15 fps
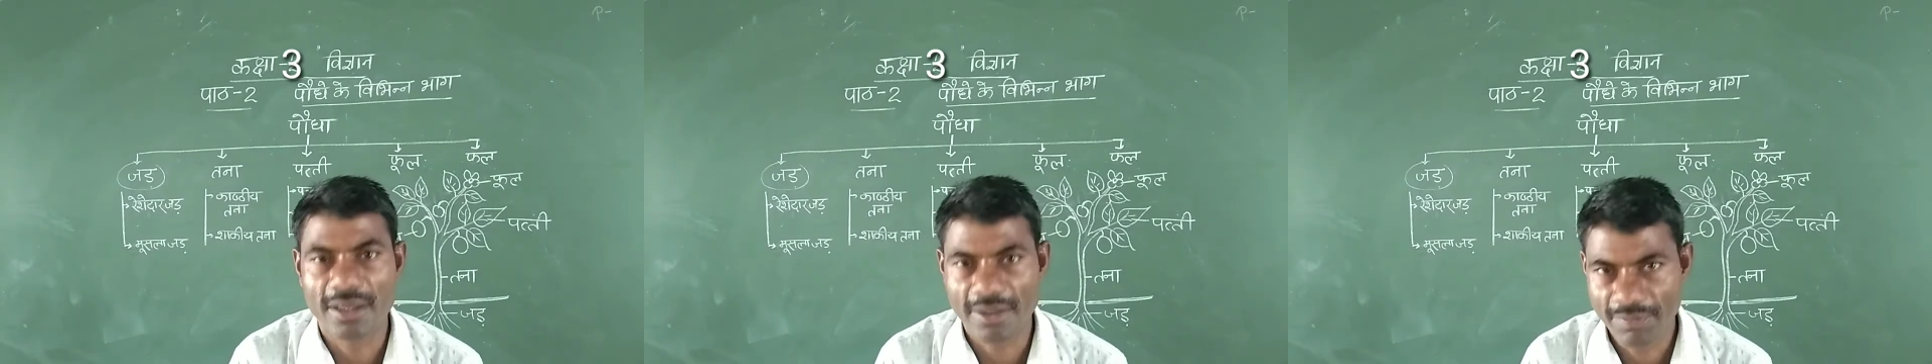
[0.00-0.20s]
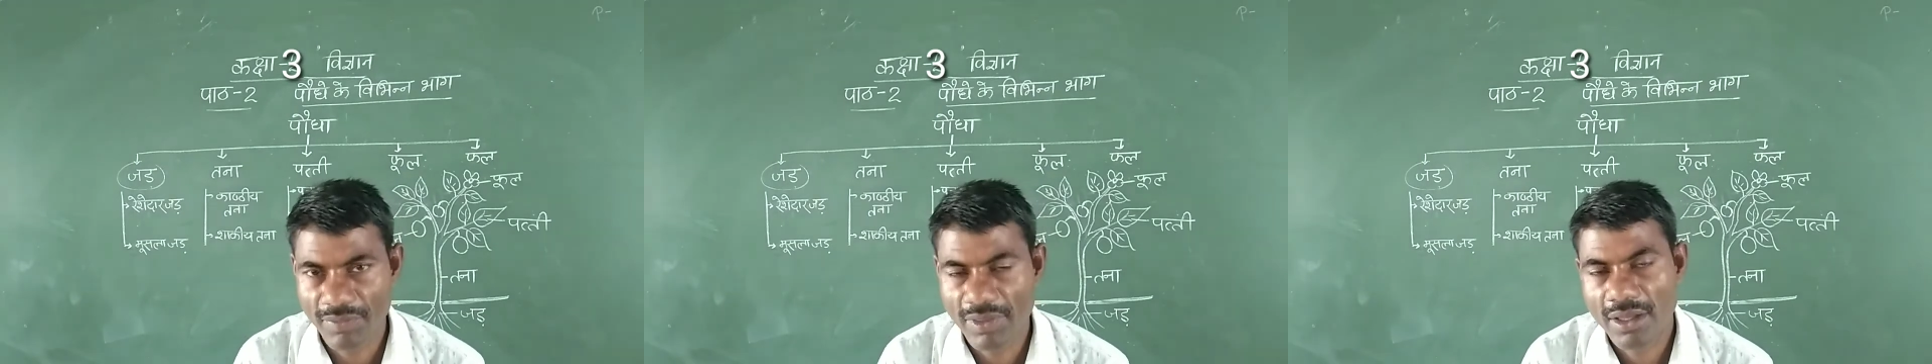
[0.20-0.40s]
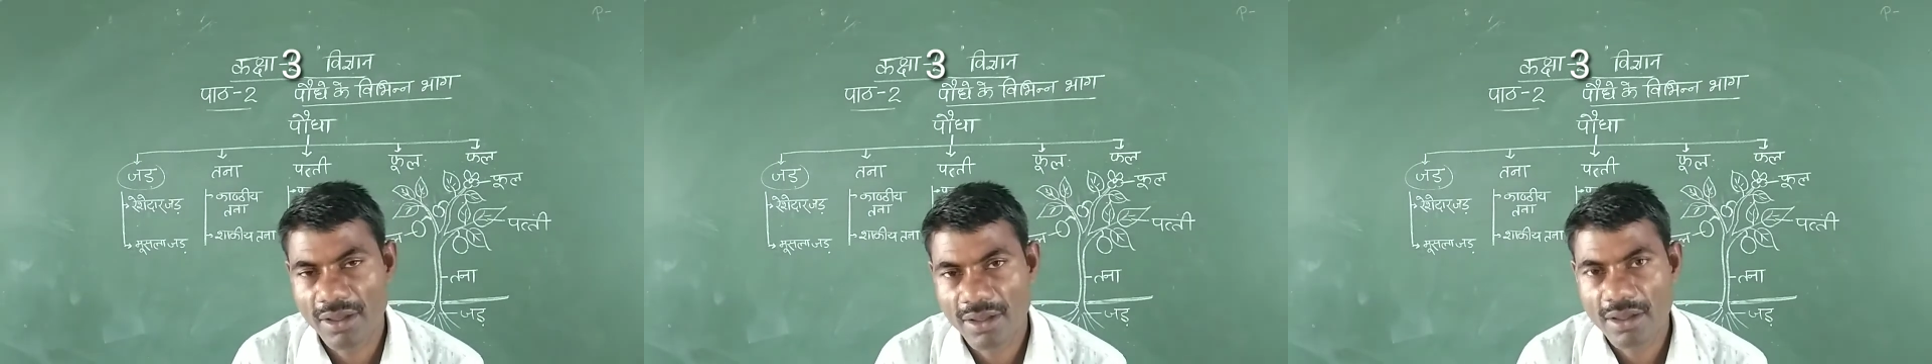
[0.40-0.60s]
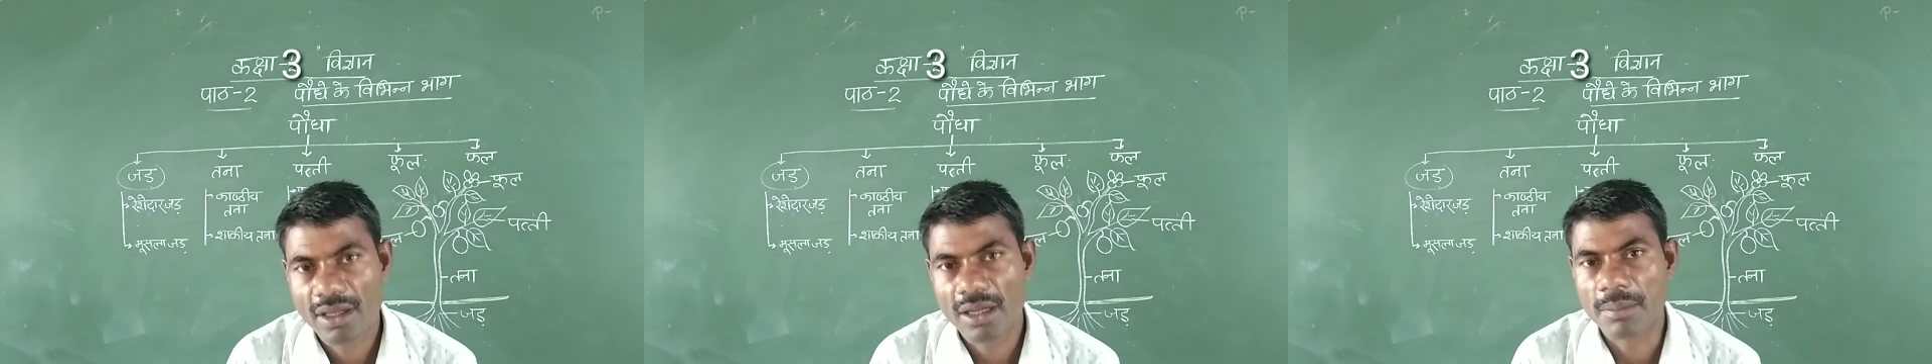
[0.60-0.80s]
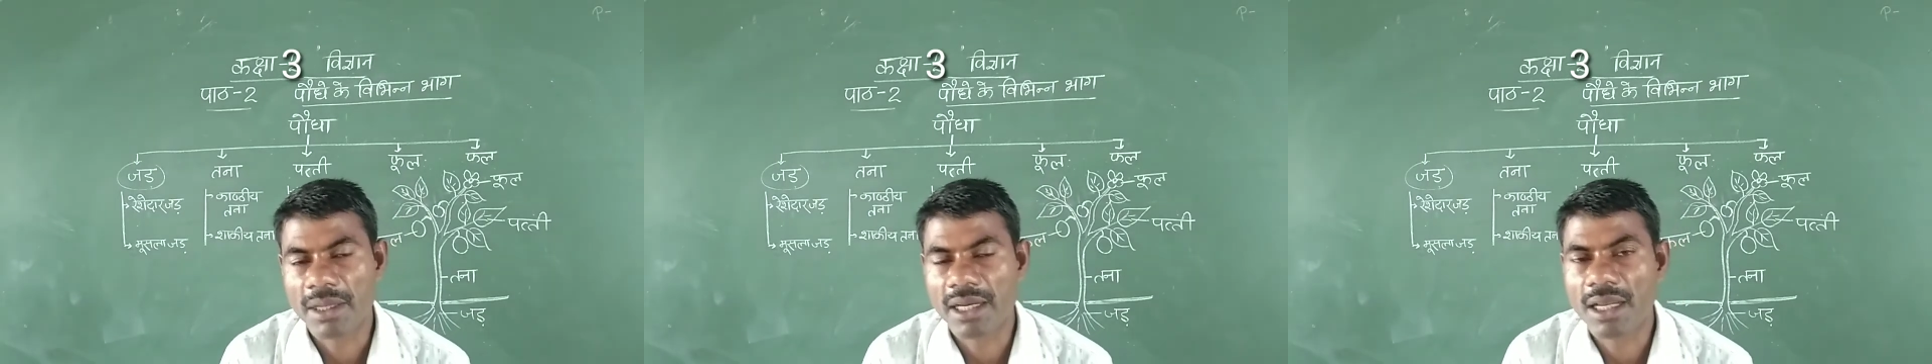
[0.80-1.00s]

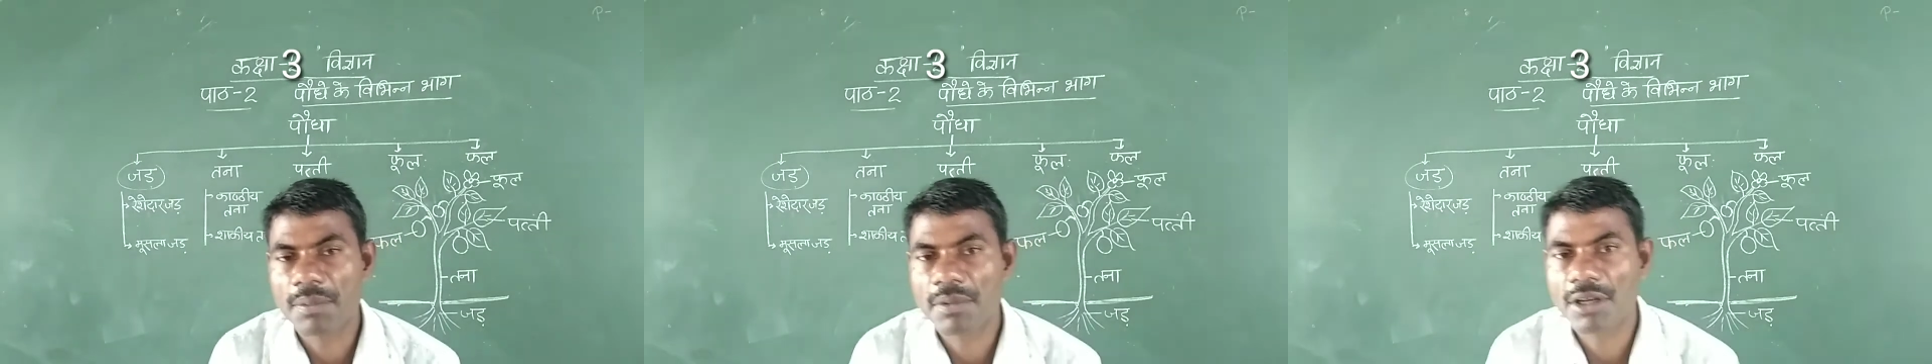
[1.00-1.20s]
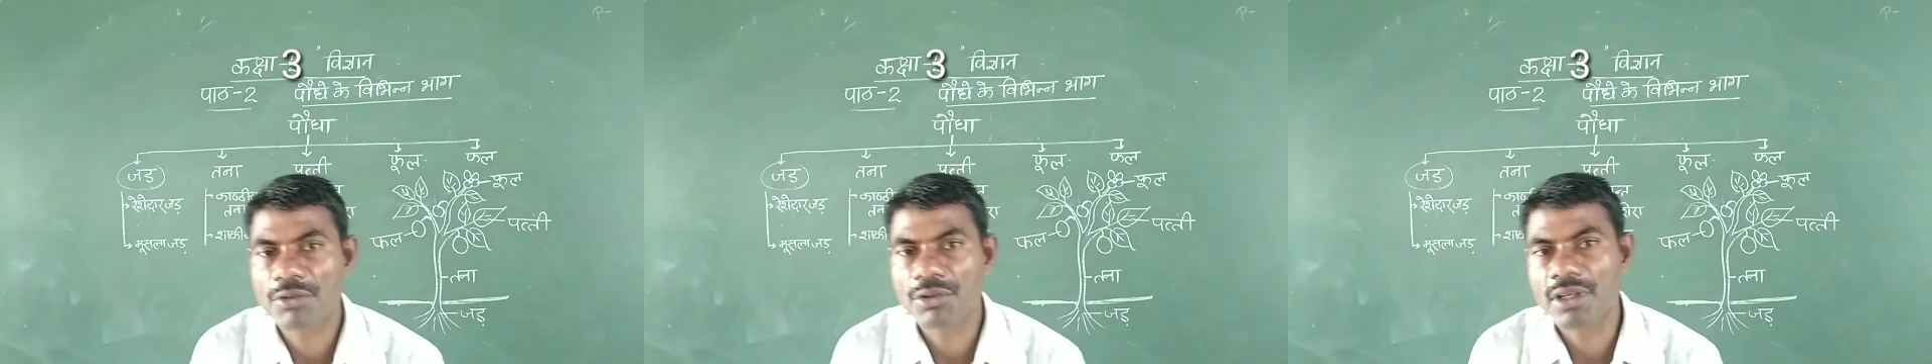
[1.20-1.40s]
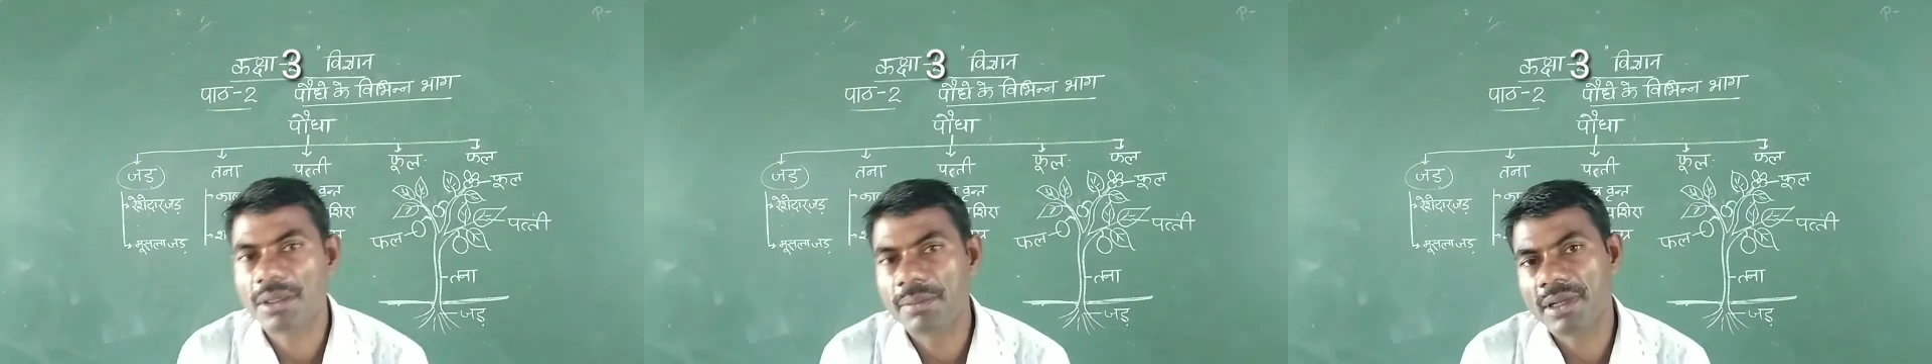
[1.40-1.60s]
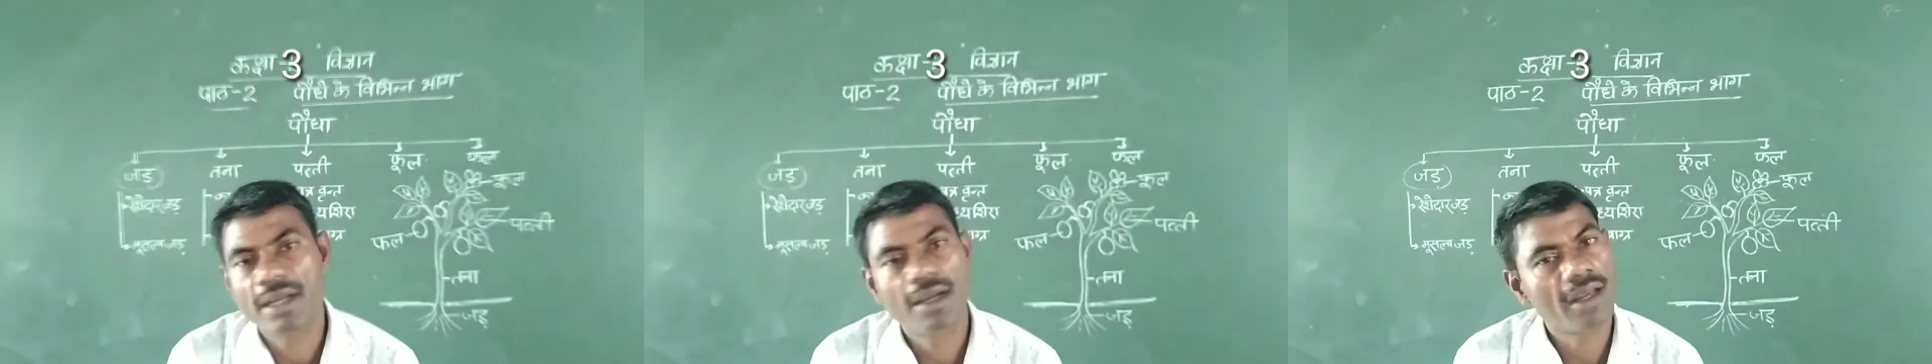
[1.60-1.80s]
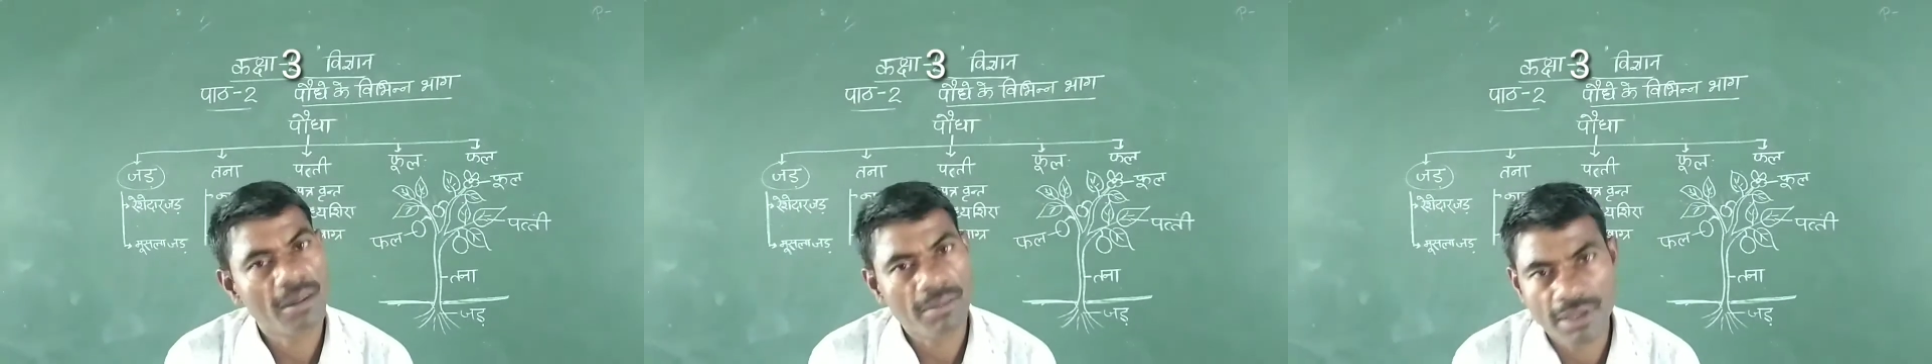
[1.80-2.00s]
हैं हमारे आपके रसोई घर में
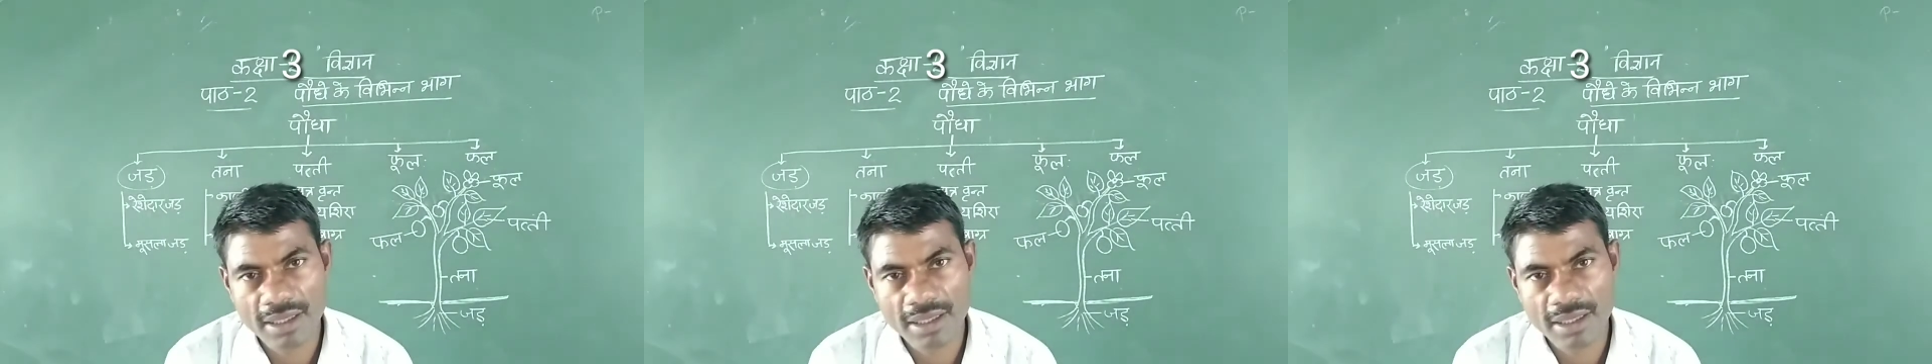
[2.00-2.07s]
खाना